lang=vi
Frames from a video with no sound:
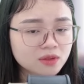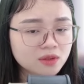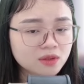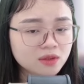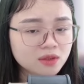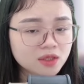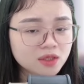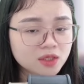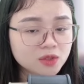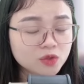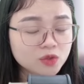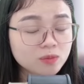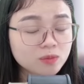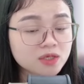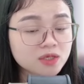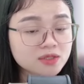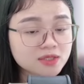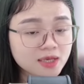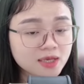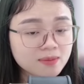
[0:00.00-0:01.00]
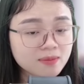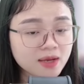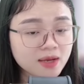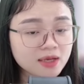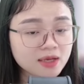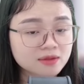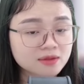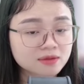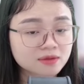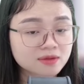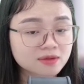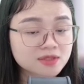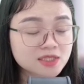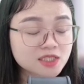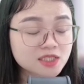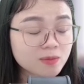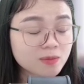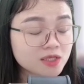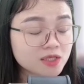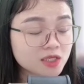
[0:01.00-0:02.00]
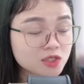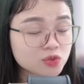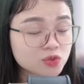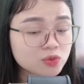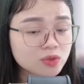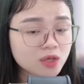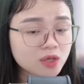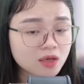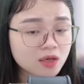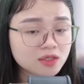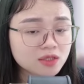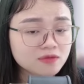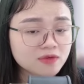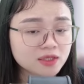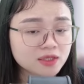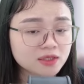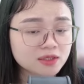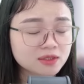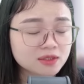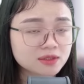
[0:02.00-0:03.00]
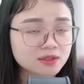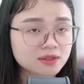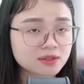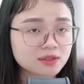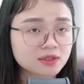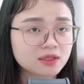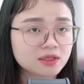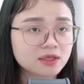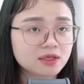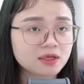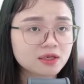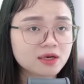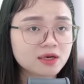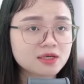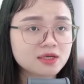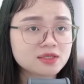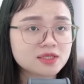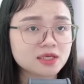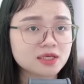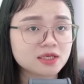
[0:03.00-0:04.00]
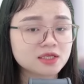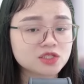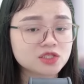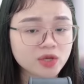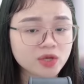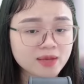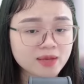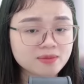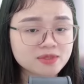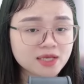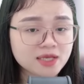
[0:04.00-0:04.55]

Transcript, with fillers: Tôi mở dễ mà Sao mà nhìn chú khó như vậy Chị cho em xem